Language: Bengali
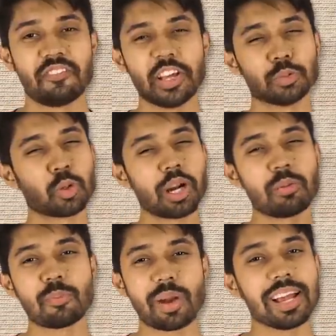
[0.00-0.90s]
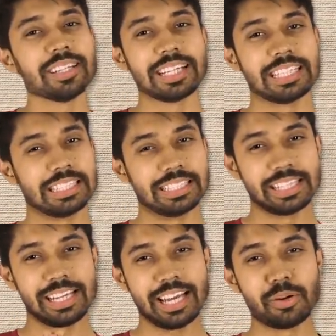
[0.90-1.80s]
ফেসবুকে আমরা প্রায়ই দেখি
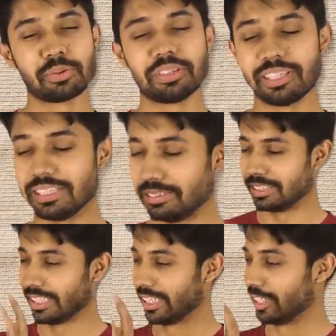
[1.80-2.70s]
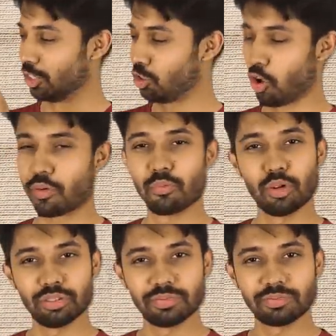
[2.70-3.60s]
এই উক্তিটা যে জন্ম
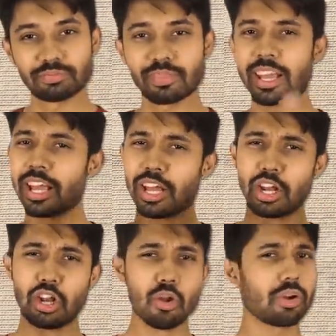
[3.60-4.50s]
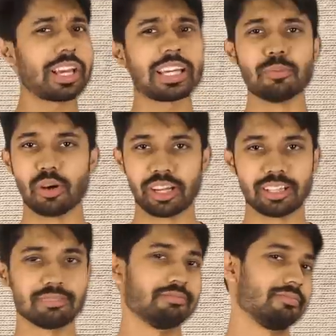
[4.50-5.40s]
লোকে কি বলে
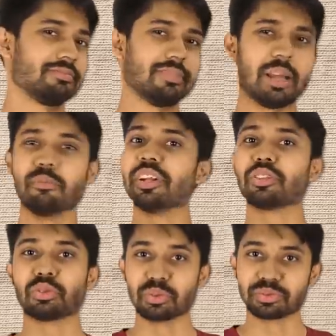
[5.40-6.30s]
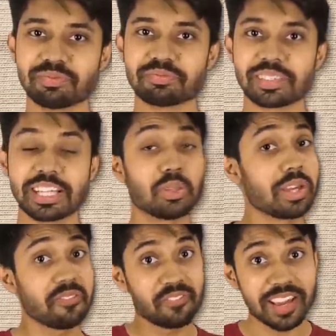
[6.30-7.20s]
মৃত্যু কিন্তু
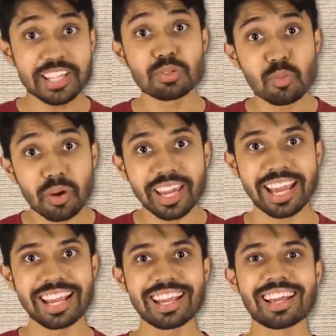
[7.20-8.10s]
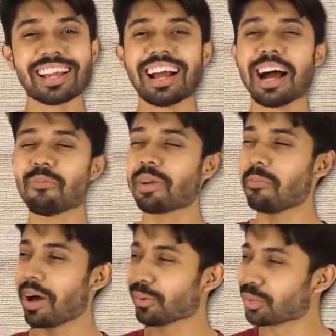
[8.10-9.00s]
এই ফেসবুকেই আমরা
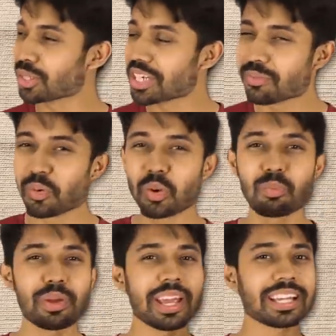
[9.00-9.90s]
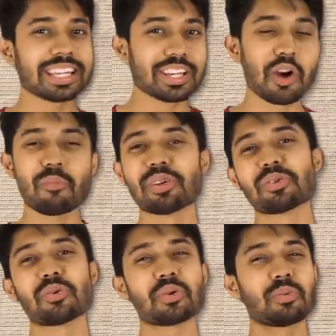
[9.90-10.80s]
মানুষ কি বলবে কি কমেন্ট
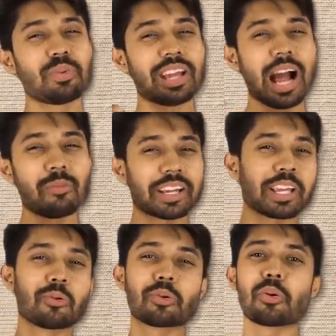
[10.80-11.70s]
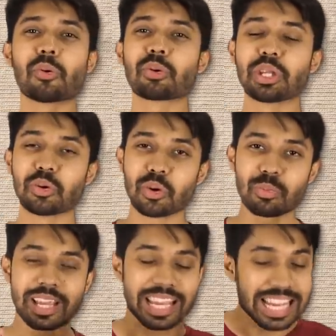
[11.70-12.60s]
করবে আমাকে কোন কটুক্তি
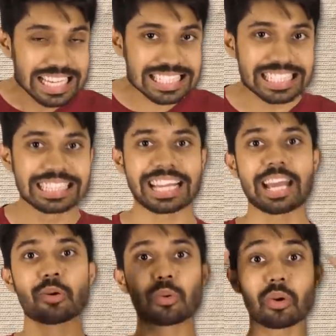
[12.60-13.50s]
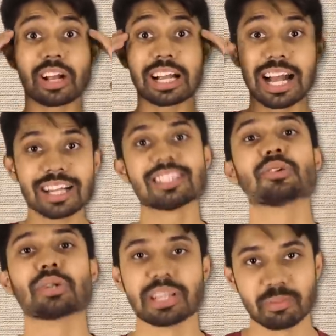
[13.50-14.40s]
করবে এই চিন্তায় কোনো কাজই
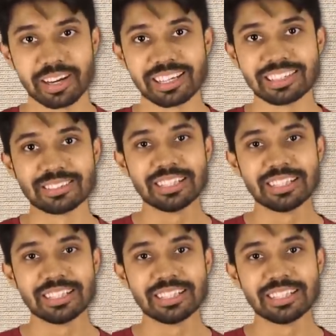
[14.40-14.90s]
করতে পারি না